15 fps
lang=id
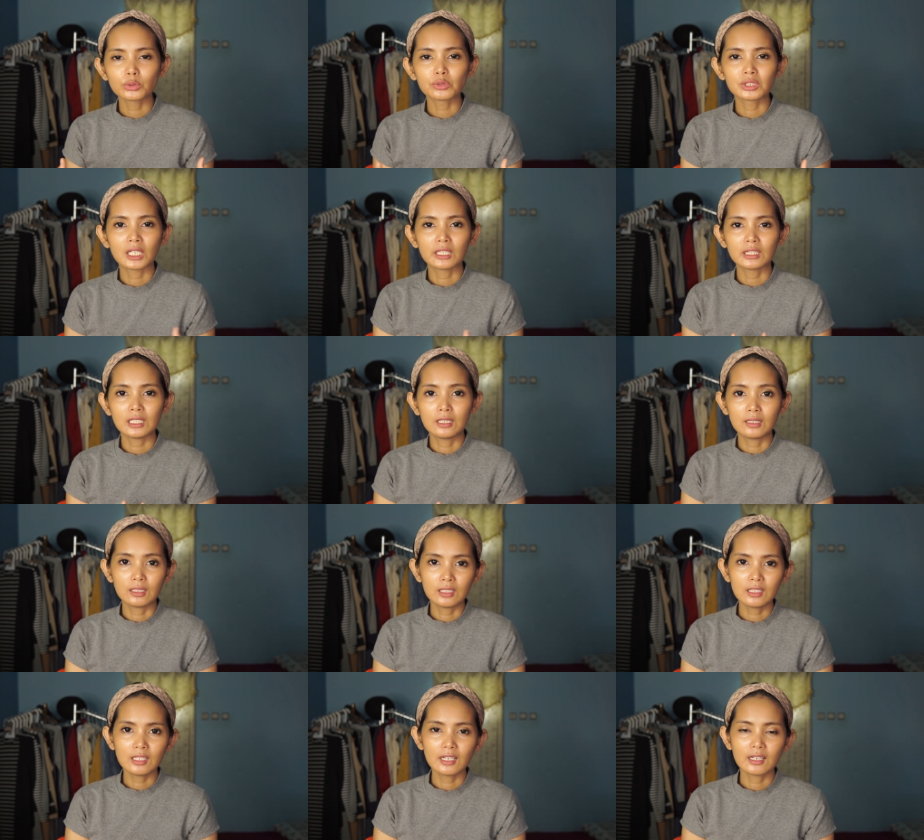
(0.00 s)
untuk saat
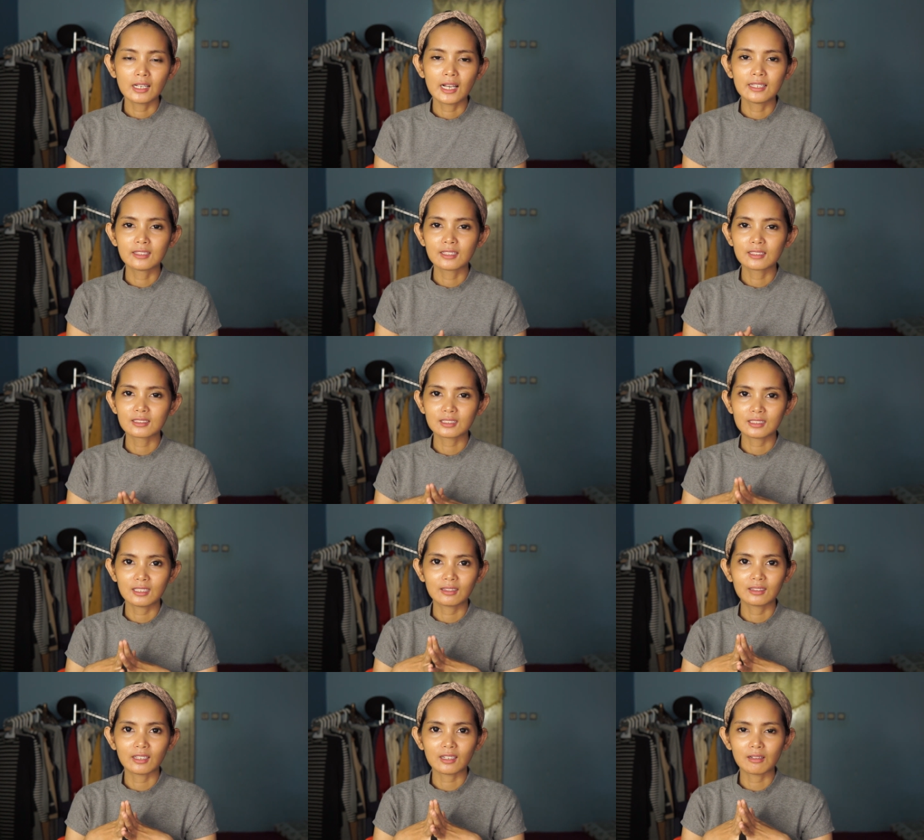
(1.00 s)
ini hanya
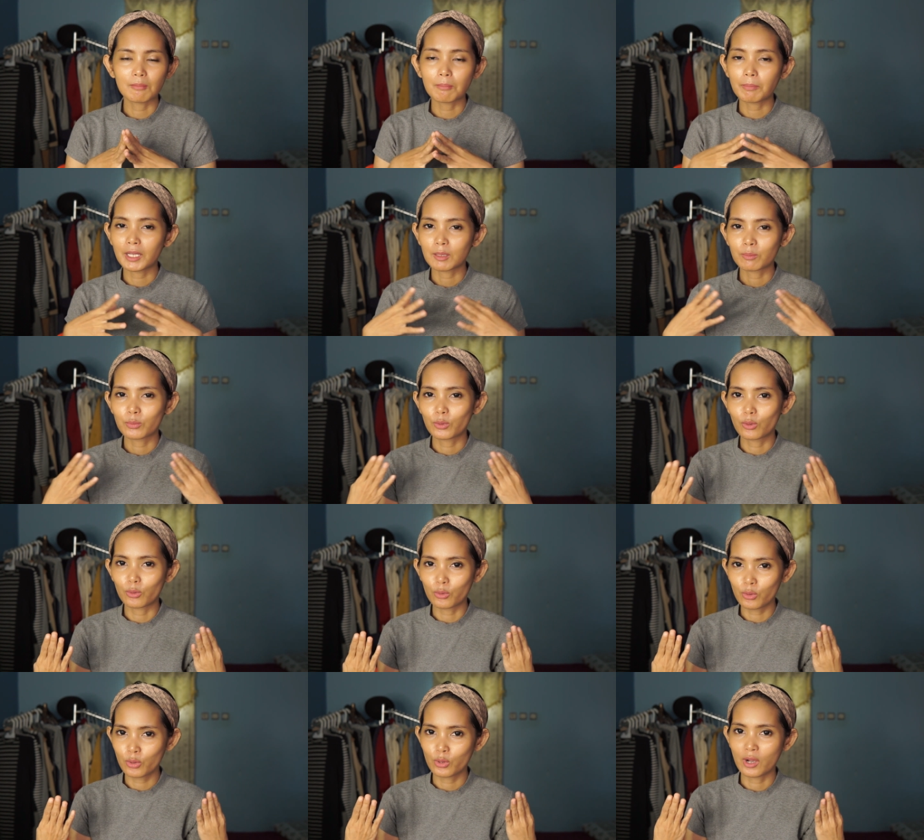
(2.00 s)
sekitar
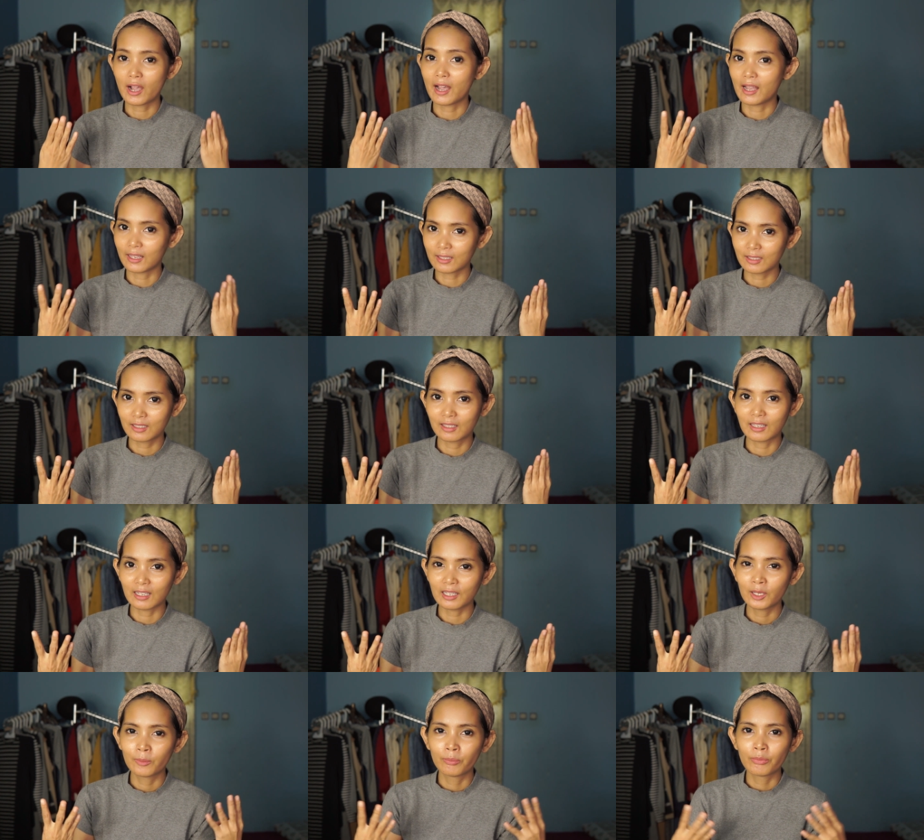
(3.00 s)
40-an
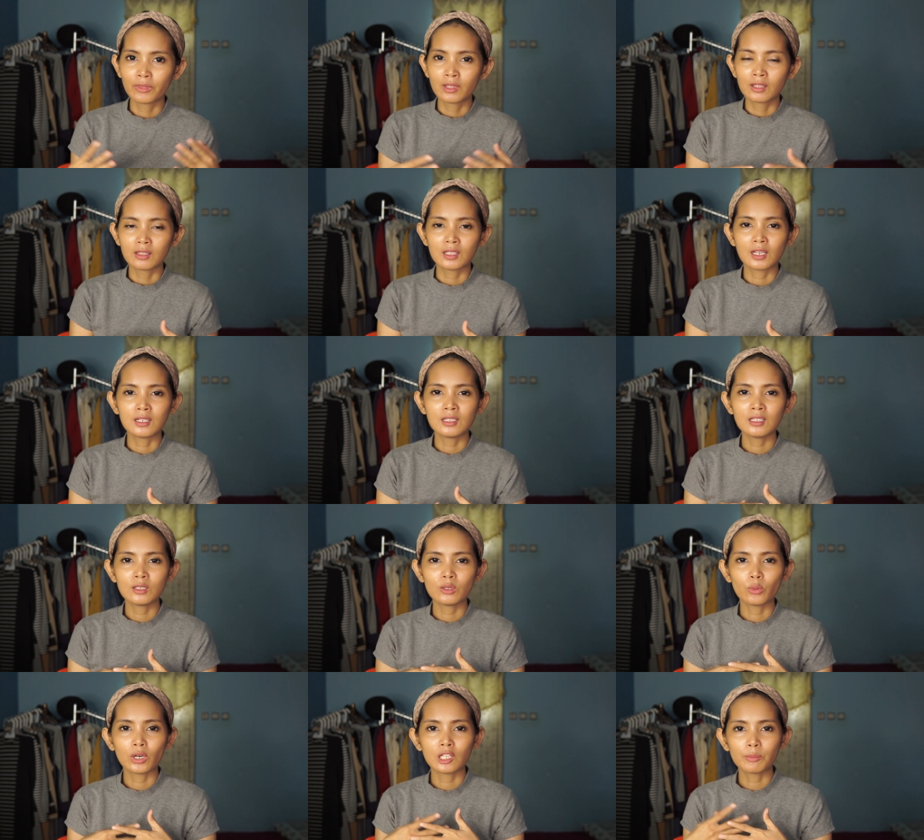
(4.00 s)
ya.
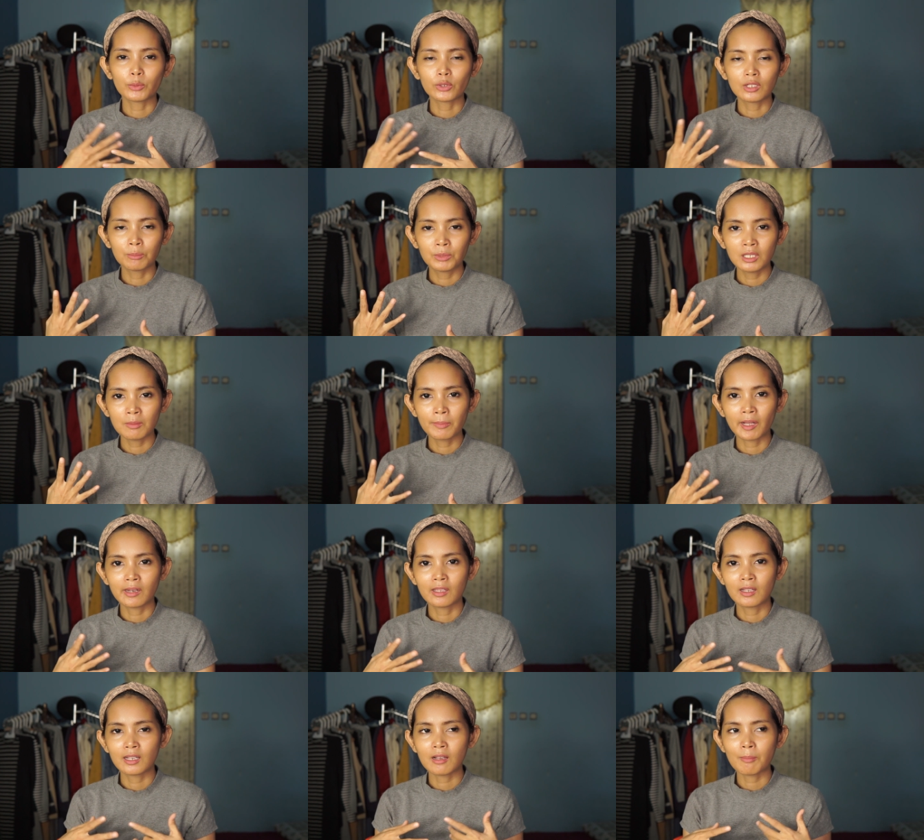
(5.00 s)
Jadi walaupun lebih
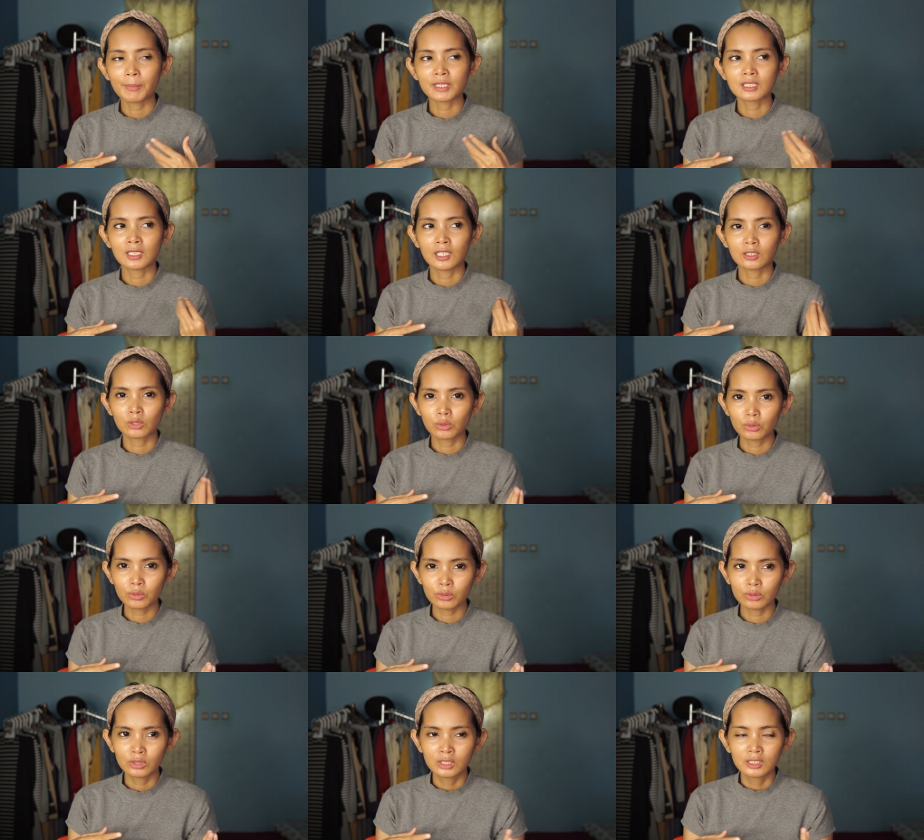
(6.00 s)
paling nggak
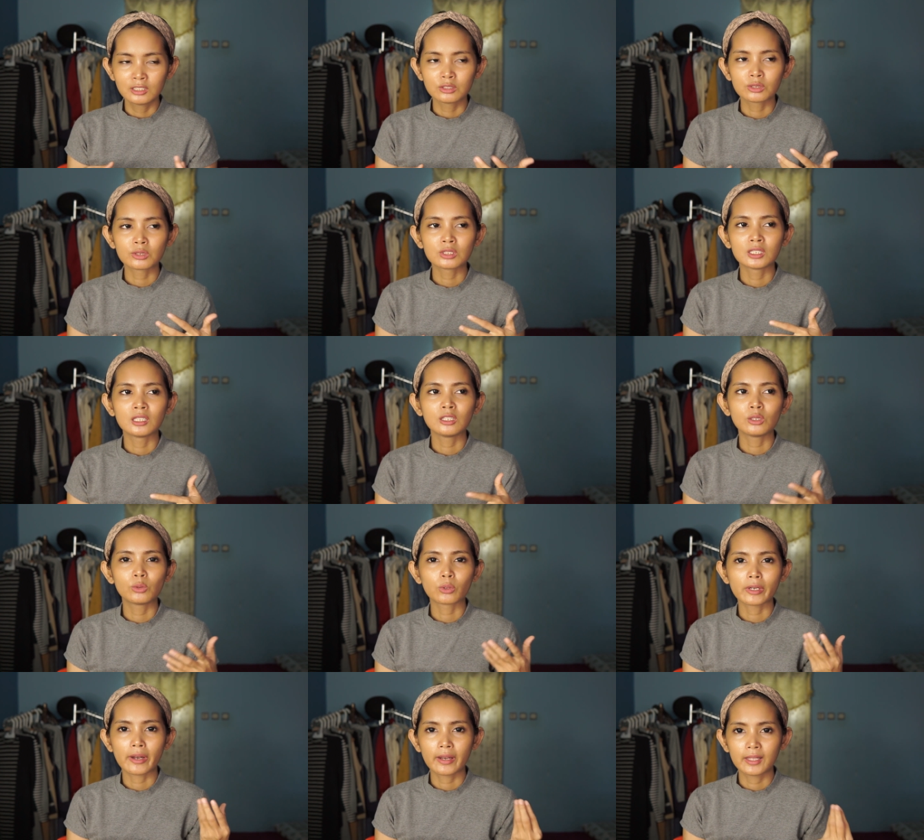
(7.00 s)
41, terus nanti
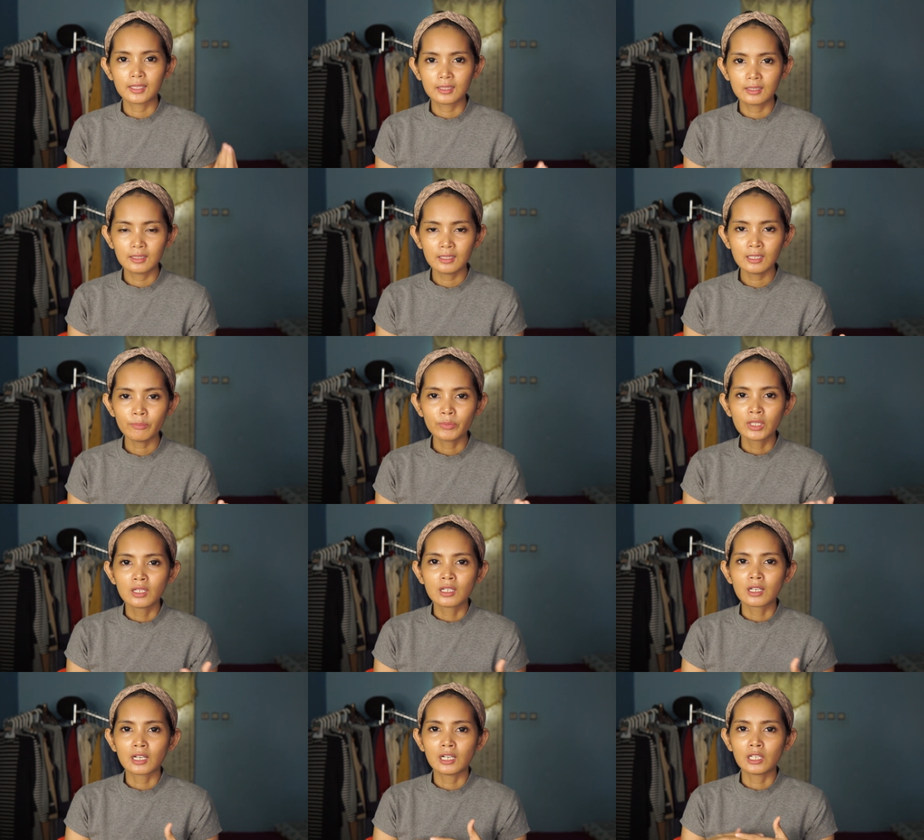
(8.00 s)
kurang lagi
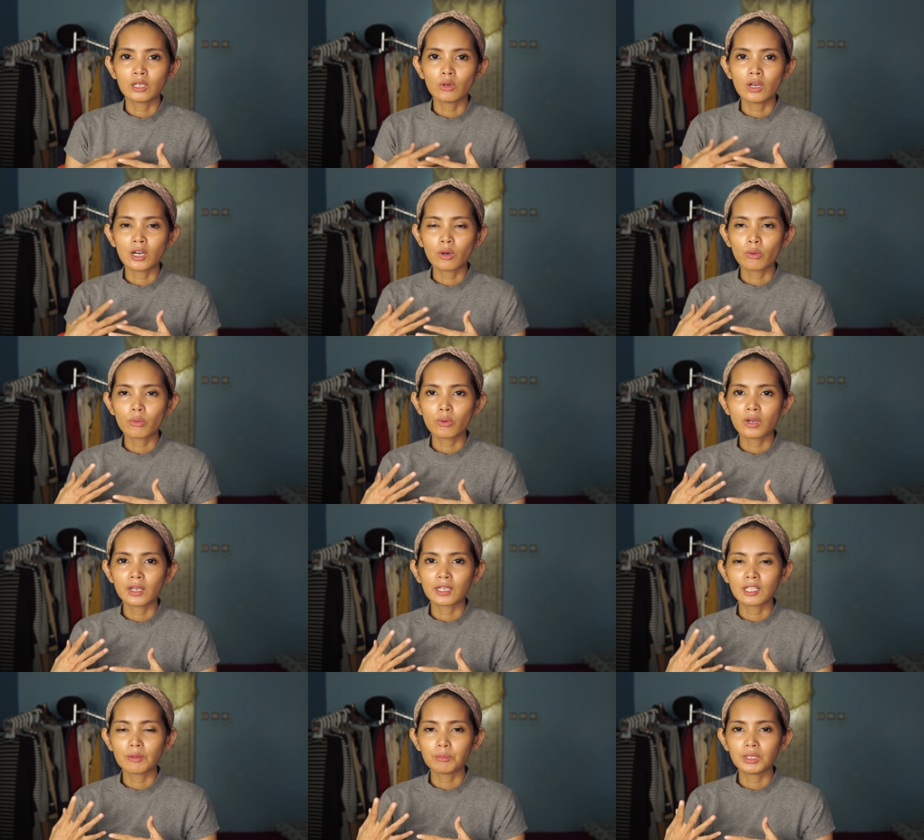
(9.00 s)
kalau aku
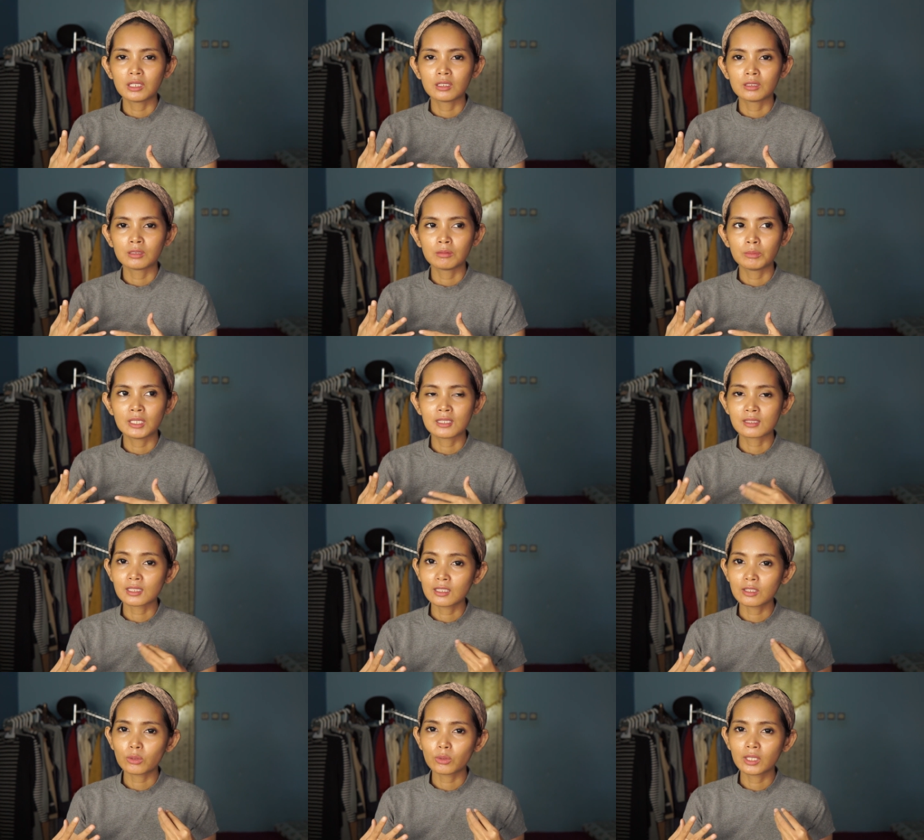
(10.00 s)
ngalamin
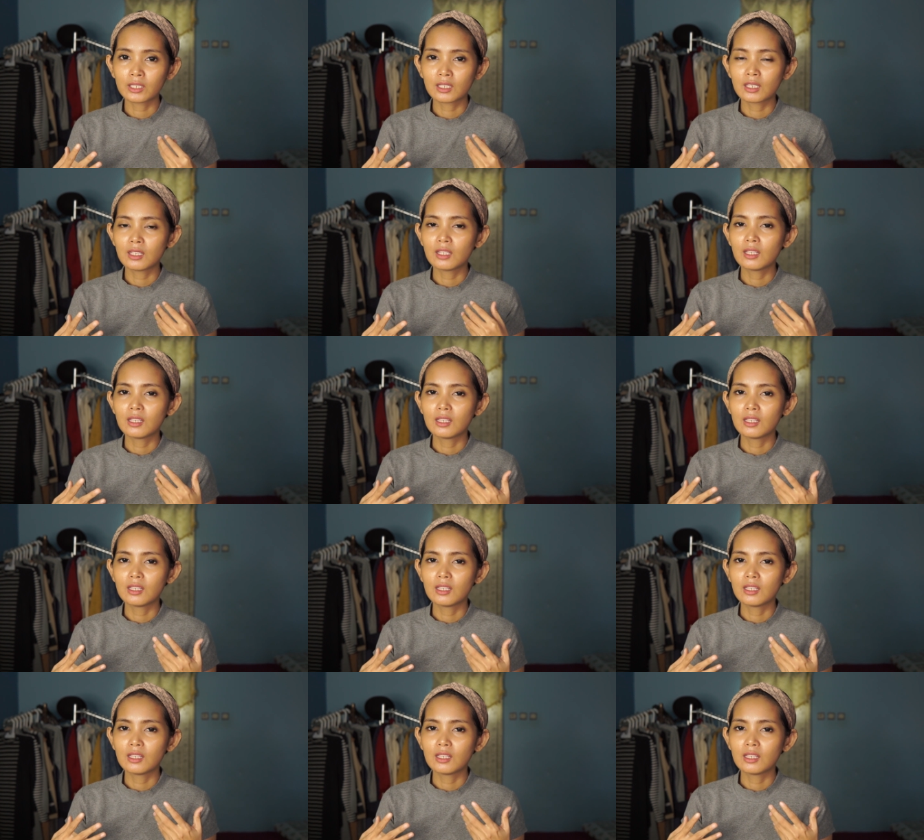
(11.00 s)
misal aku lagi